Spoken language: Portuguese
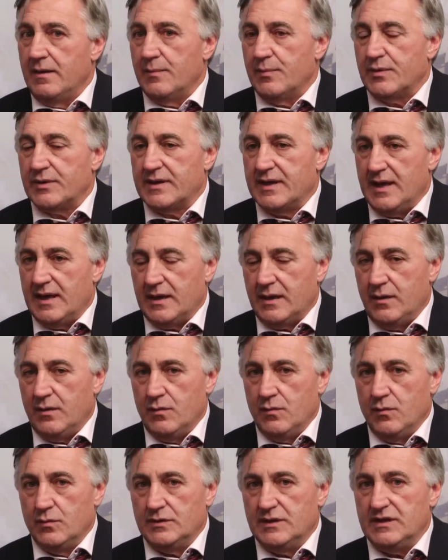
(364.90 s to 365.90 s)
por que, que
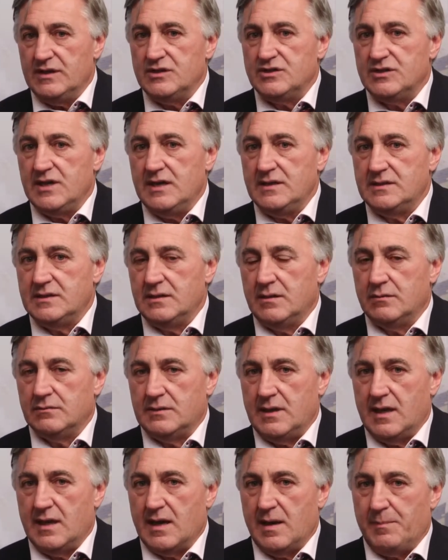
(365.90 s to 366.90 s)
o dirigente não
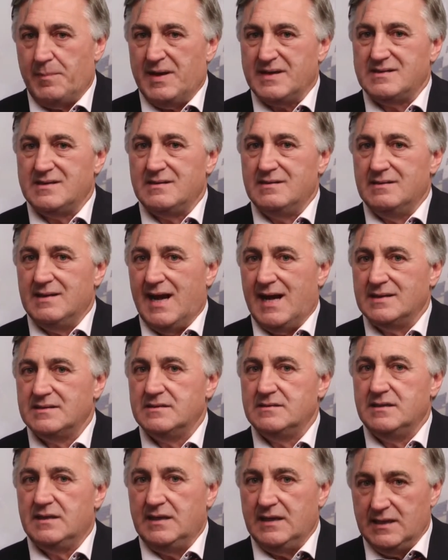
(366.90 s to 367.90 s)
tem
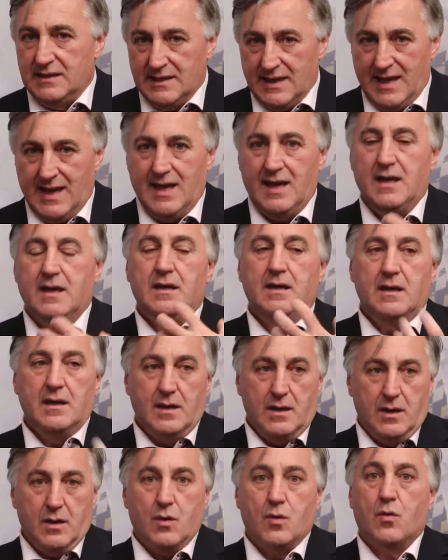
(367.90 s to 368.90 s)
capacidade de lidar
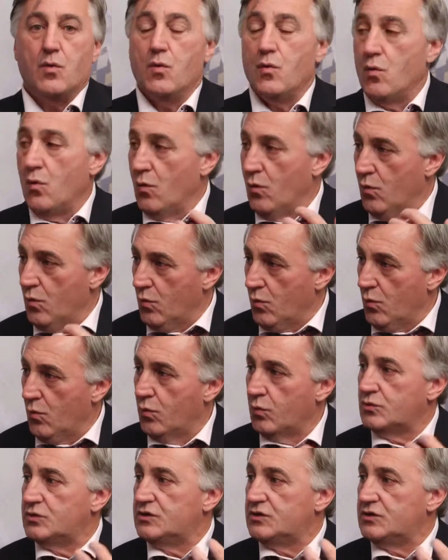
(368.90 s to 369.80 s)
com o